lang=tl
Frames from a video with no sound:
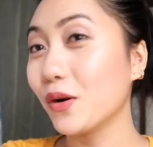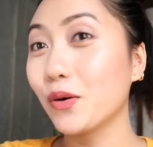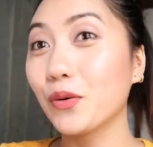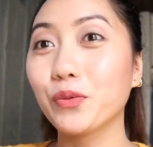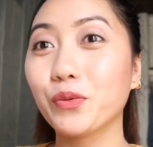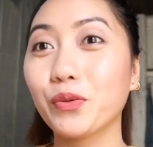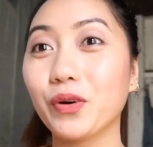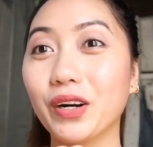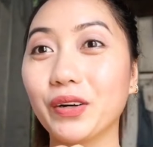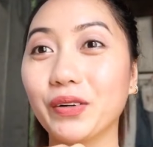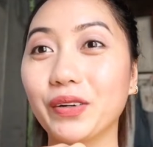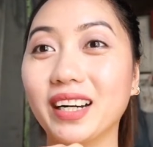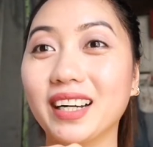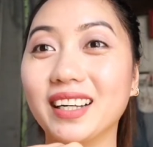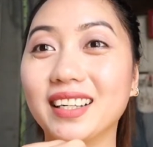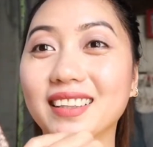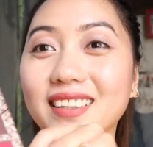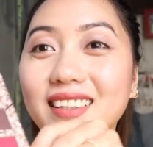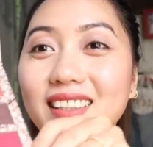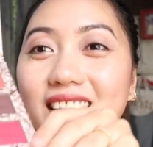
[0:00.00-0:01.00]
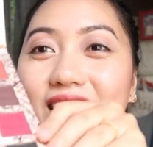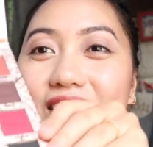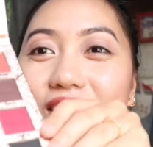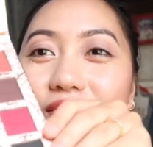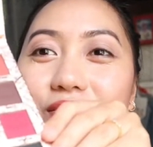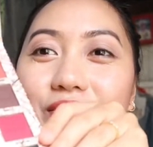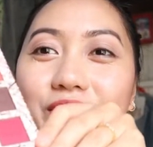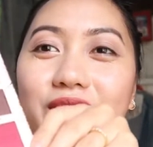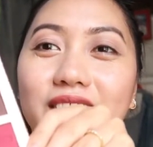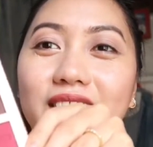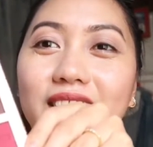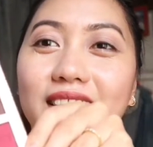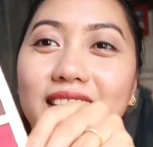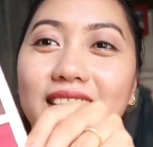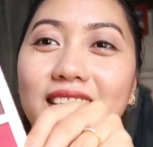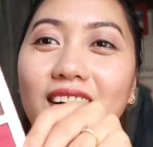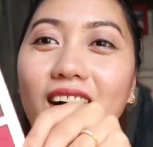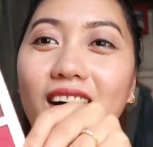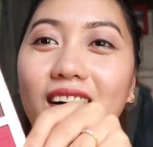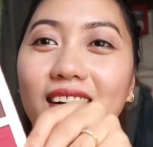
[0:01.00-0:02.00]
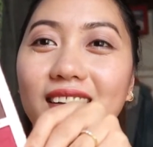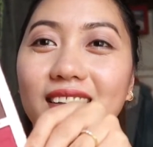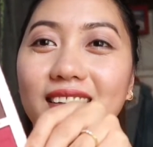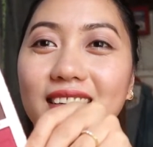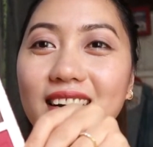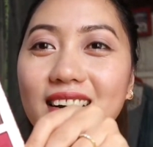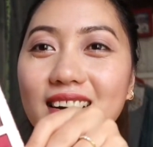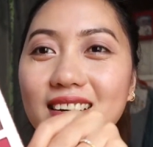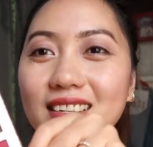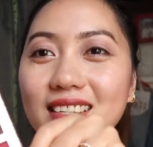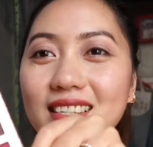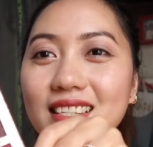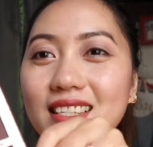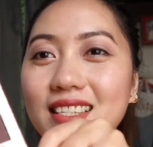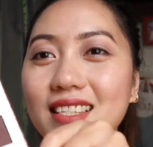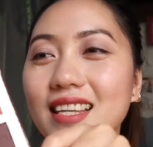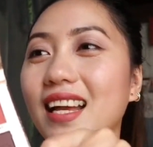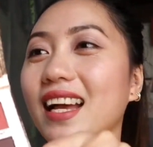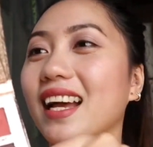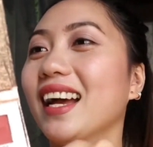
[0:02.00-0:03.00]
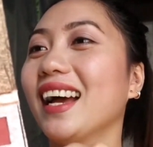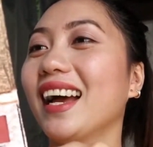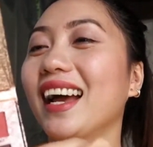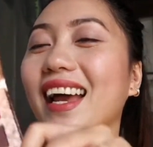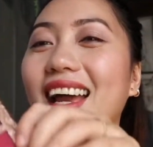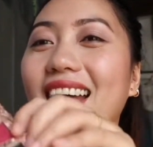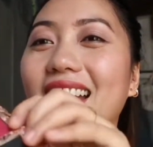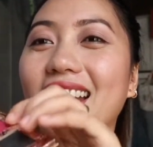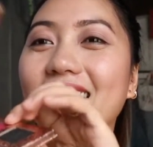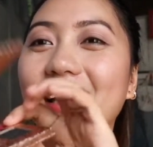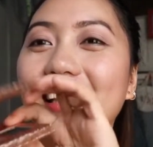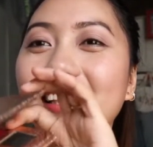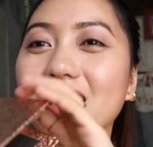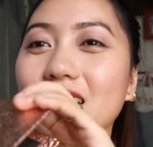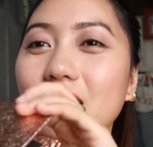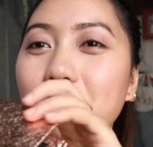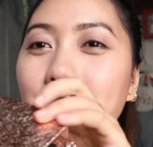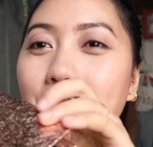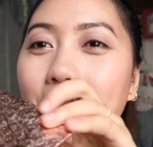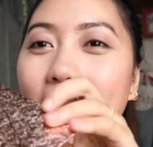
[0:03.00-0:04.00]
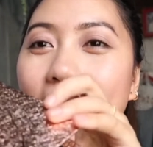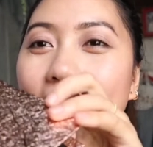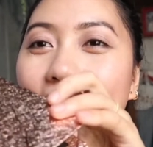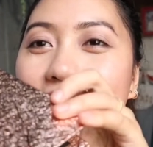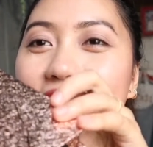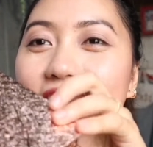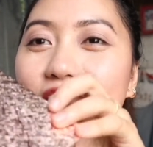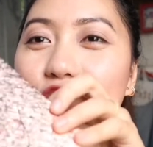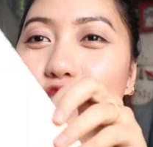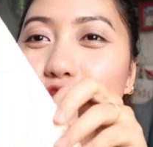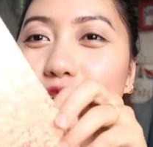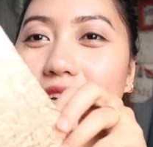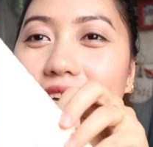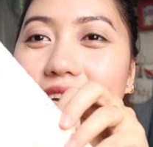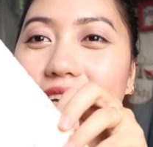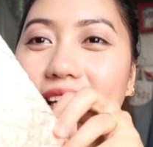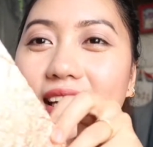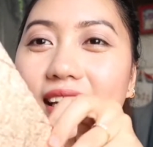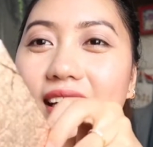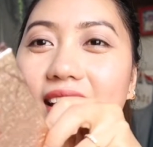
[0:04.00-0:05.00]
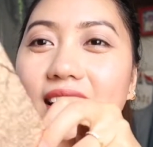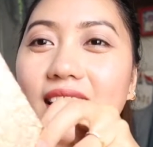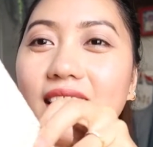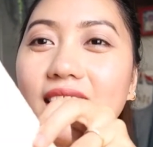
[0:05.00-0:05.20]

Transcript: Wow, I love the colors. And the packaging,